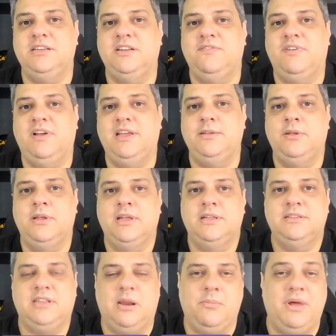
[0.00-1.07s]
ele vai
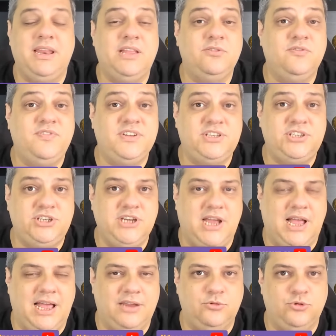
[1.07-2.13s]
trabalhar no
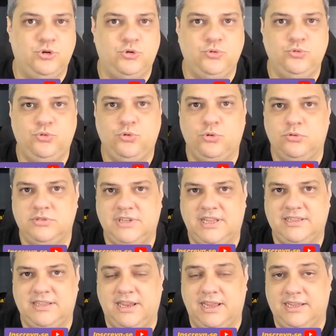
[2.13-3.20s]
vestiário junto com os
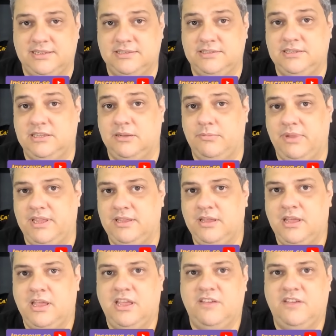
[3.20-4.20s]
atletas e também